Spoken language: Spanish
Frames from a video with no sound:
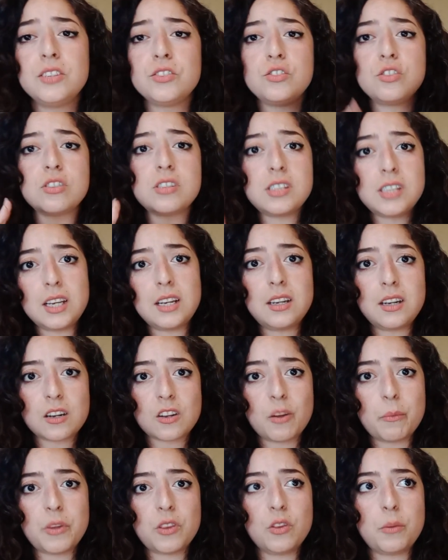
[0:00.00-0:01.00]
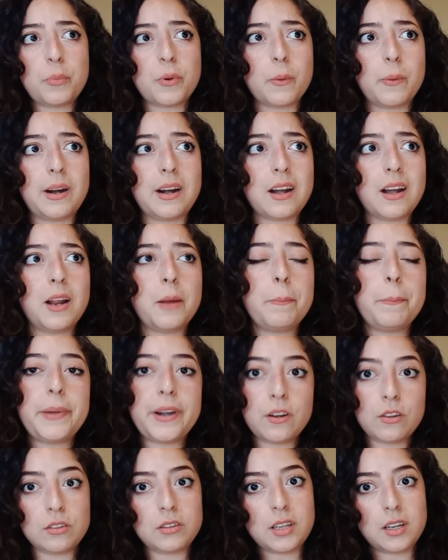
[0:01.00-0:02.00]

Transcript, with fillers: Yo sí les recomiendo probarla, pero